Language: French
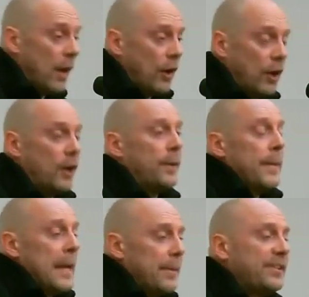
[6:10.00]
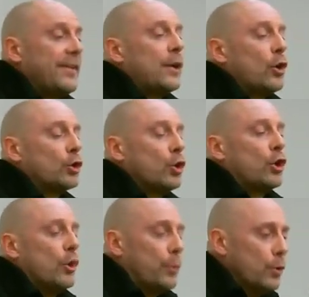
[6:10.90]
Euh, mais c'est vrai que le truc
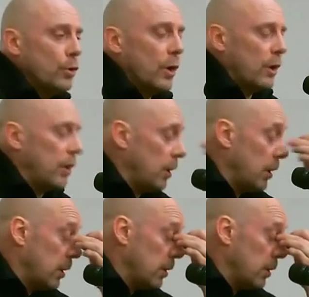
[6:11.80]
le plus, euh,